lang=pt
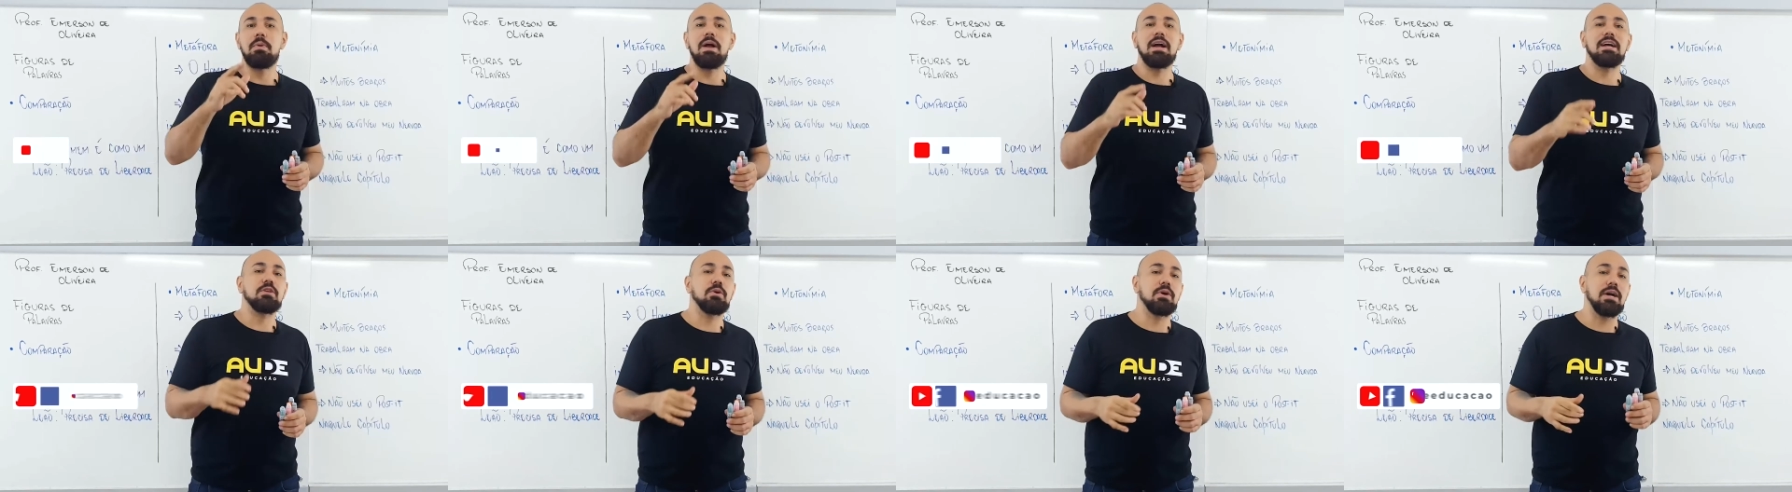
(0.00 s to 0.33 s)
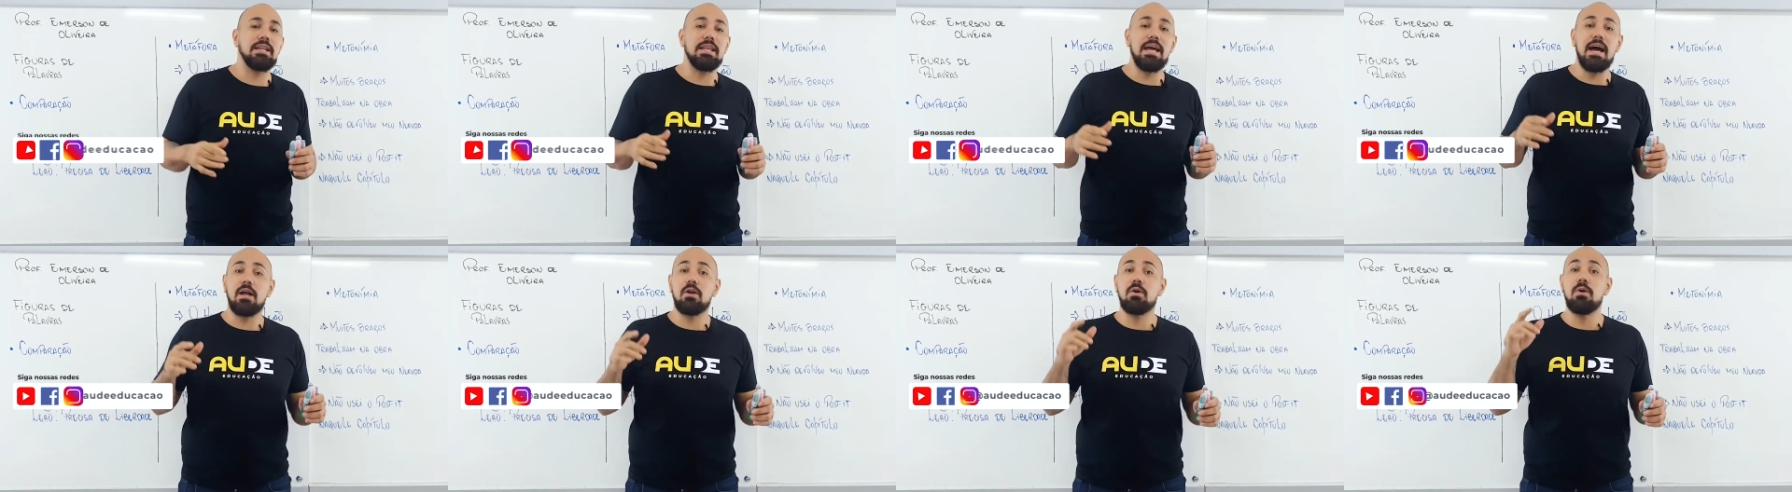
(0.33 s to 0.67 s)
pega teu
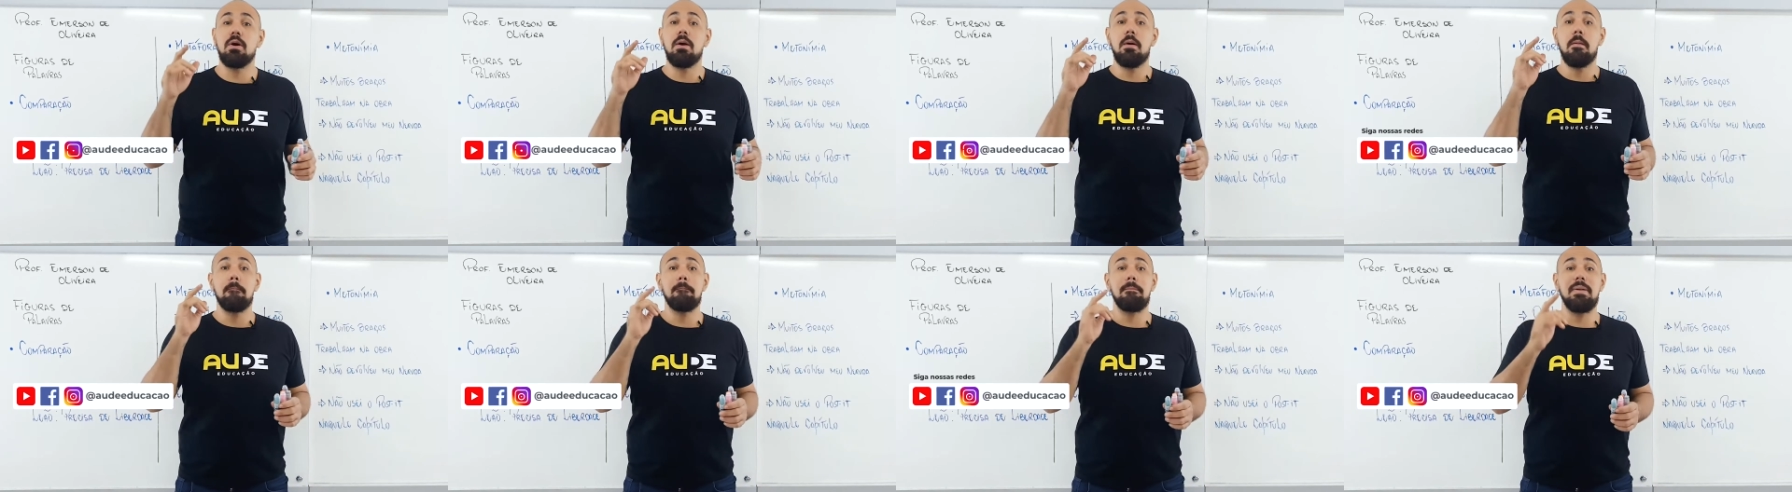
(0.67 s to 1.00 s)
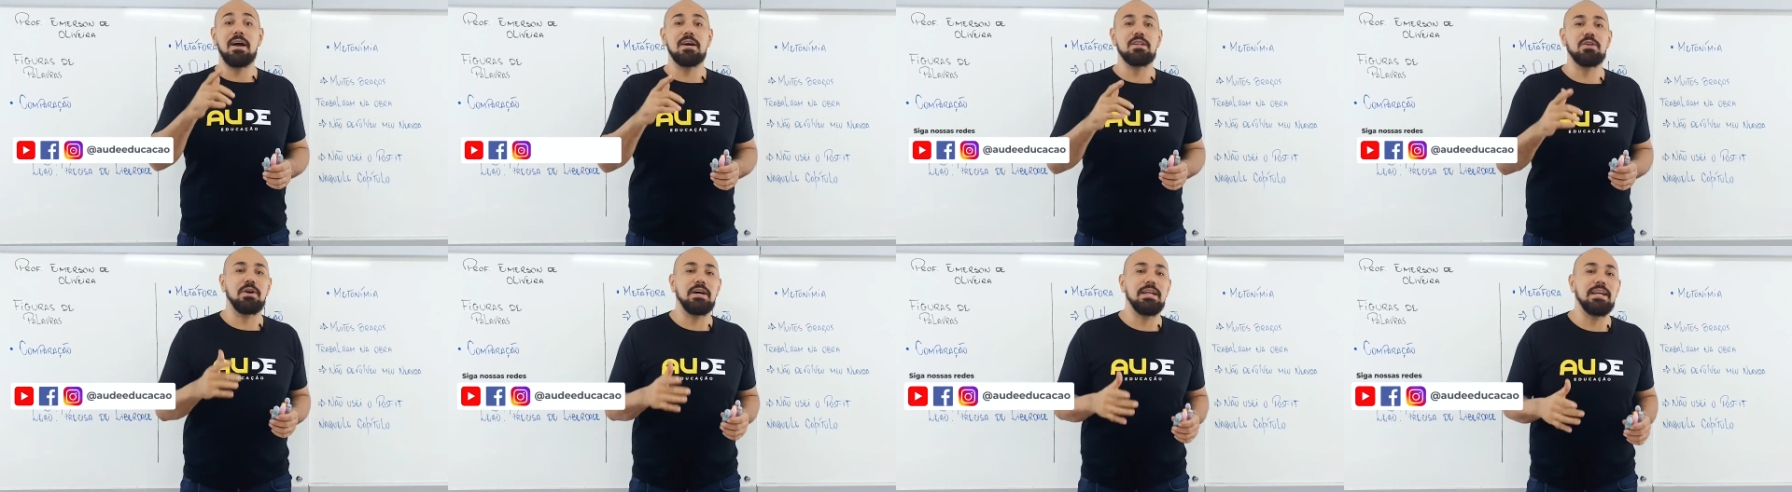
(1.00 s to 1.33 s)
caderno,
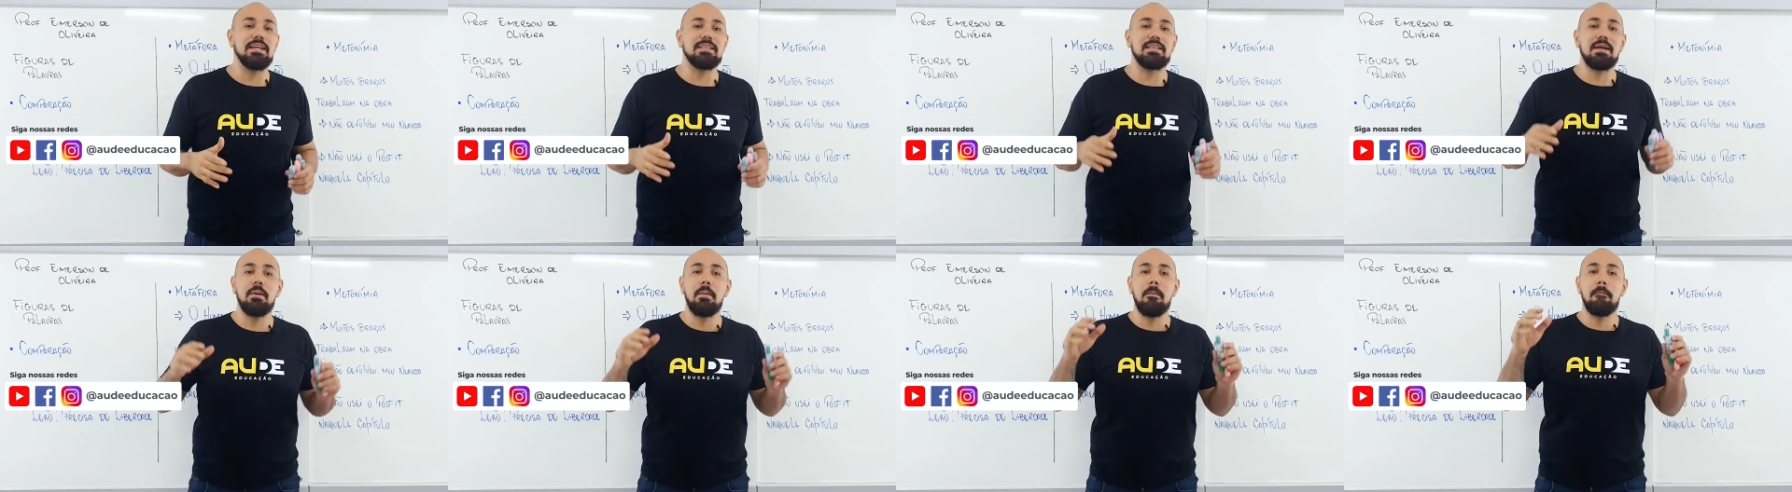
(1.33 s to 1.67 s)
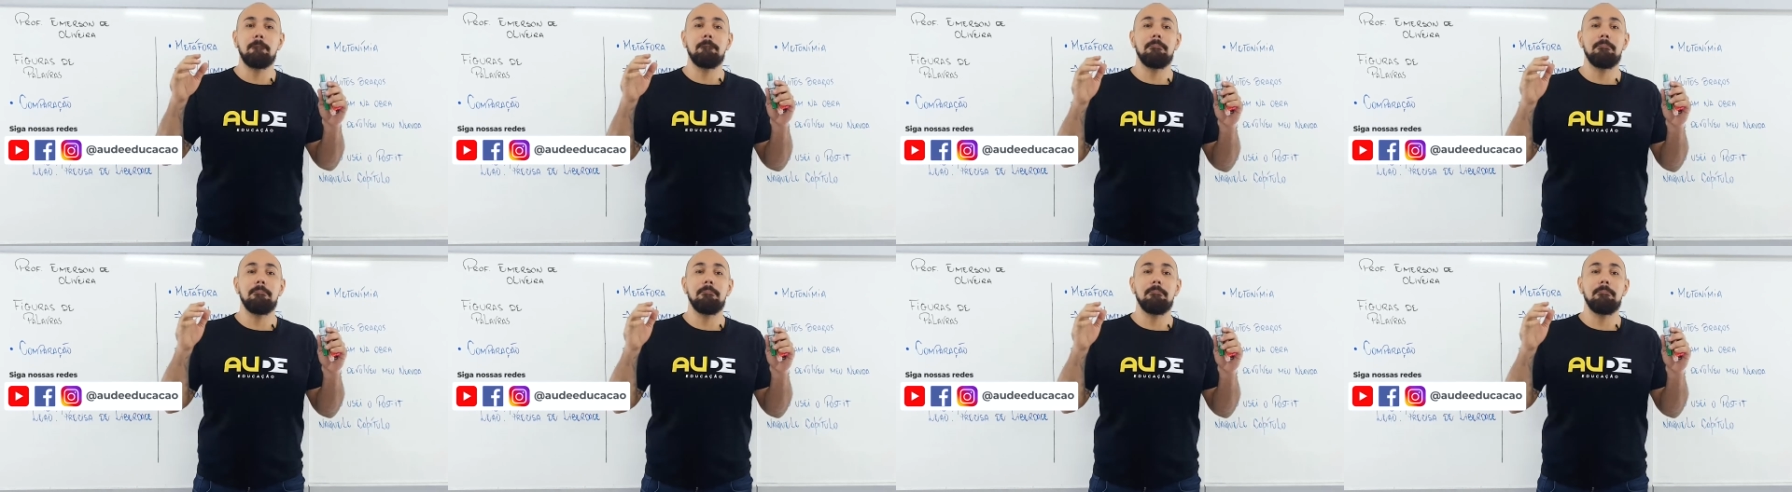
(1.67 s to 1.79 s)
pega tua caneta,